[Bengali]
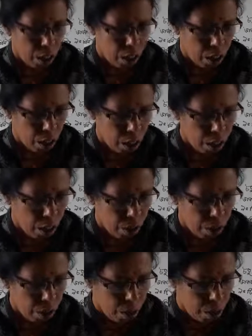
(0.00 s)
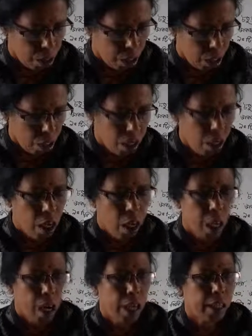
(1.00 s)
আগের ক্লাসে আমাদের হয়েছিল
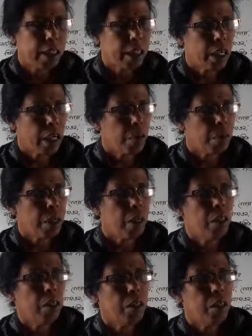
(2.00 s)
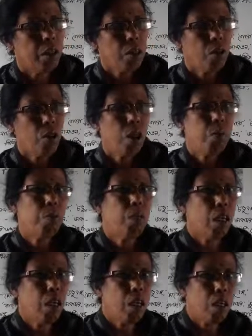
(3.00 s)
আজকে আমরা
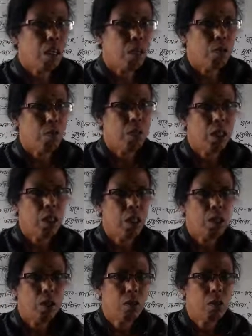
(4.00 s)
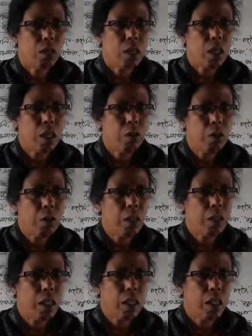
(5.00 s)
গল্পটা একটু বিশ্লেষণ করে দেখি
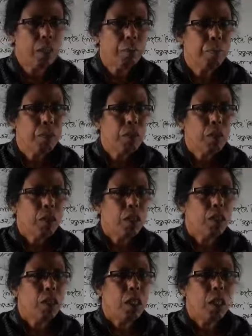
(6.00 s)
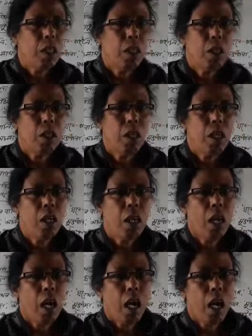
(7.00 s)
পড়ে দেখি যে
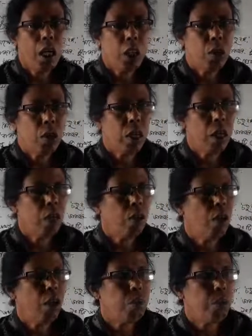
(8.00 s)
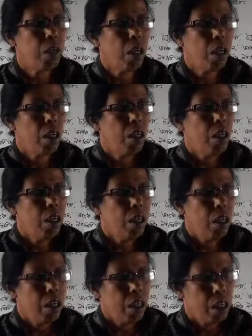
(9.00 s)
আসলে গল্পটা
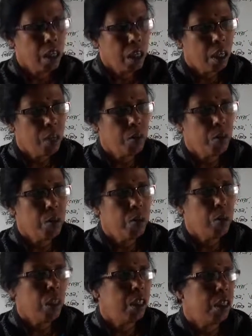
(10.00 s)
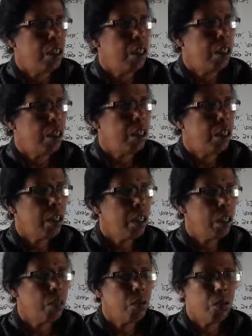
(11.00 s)
লেখা রবীন্দ্রনাথের
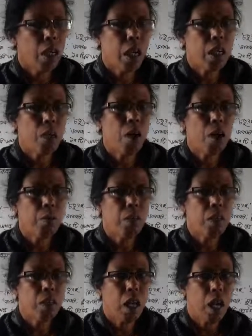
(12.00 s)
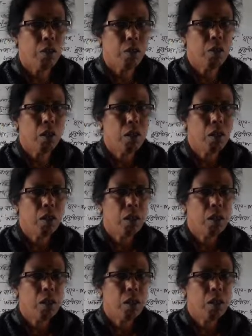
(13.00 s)
কিন্তু এই গল্পের নায়ক